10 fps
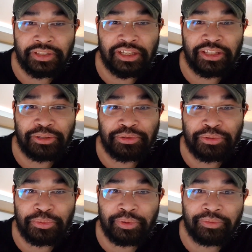tại nhiều
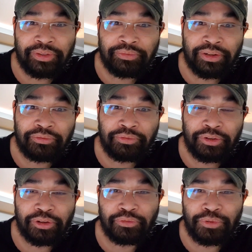số quý vị vẫn
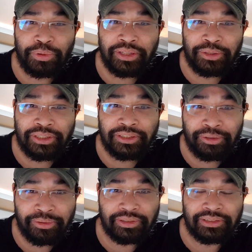còn vô ý thức
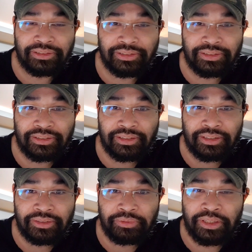thôi
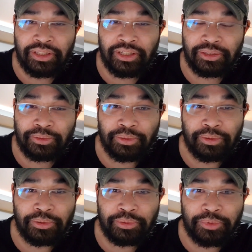vì những cái tội
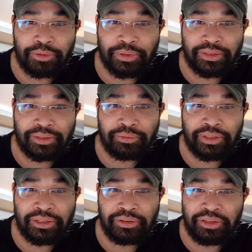lỗi của bọn ngoại tộc
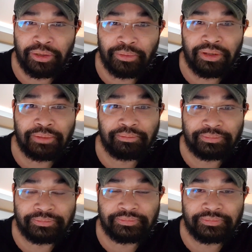kia nó nhiều lắm
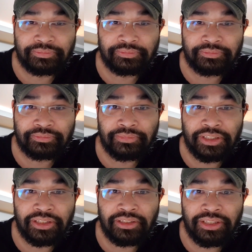
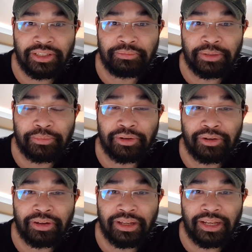vì những gì mà
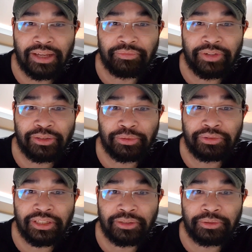bọn họ đã làm với tổ
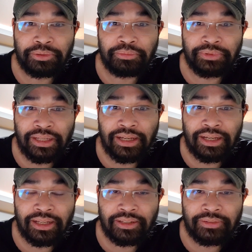tiên của chúng
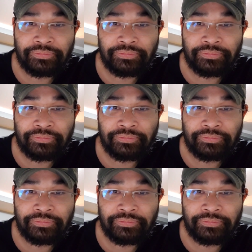ta